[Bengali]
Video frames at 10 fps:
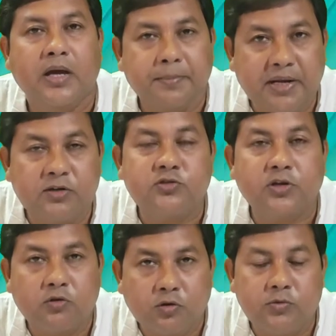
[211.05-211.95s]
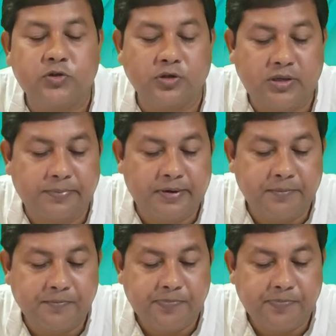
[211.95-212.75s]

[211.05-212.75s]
আমরা আলোচনা করব সংক্ষেপে